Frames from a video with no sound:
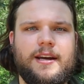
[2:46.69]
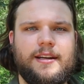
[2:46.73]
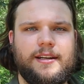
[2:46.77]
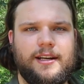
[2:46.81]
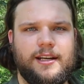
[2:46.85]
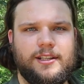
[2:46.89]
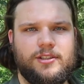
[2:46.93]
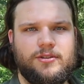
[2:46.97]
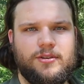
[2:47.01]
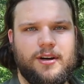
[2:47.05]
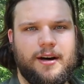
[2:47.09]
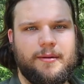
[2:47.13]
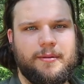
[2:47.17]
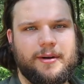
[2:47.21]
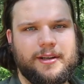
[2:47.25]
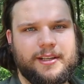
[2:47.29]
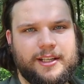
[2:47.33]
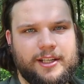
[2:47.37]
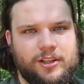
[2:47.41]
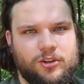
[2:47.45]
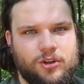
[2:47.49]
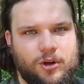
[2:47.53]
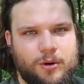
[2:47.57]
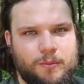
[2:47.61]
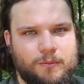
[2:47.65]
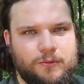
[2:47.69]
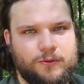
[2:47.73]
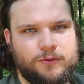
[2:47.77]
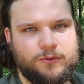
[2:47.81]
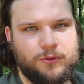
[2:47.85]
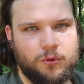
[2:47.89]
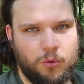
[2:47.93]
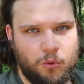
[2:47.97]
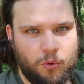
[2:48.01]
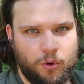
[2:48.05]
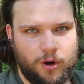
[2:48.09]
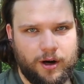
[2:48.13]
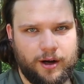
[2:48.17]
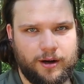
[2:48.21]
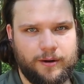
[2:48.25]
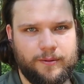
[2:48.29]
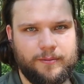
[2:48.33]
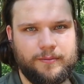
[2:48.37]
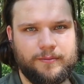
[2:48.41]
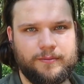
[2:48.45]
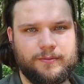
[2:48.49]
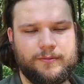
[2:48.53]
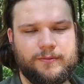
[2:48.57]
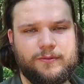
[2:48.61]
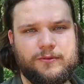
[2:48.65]
dazu aber den Komfort
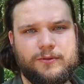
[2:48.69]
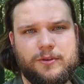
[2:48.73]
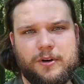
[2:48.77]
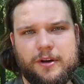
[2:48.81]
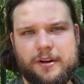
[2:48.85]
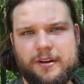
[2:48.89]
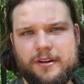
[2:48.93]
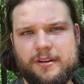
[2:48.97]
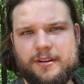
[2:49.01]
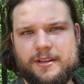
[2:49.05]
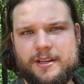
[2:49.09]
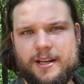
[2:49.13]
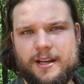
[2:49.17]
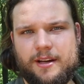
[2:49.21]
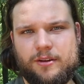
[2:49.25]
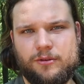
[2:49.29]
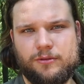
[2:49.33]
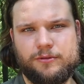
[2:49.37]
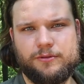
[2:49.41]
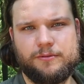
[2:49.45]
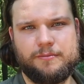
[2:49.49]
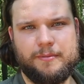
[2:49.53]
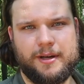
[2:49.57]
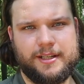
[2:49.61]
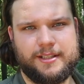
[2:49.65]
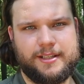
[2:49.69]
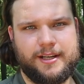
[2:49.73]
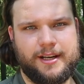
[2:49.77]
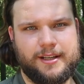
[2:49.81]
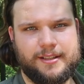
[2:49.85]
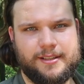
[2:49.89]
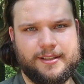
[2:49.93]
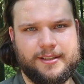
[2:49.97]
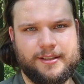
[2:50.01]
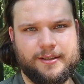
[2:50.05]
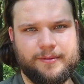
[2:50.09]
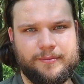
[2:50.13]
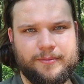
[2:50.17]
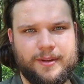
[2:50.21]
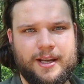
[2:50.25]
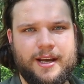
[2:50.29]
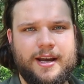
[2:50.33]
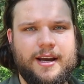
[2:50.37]
von der Luftmatratze.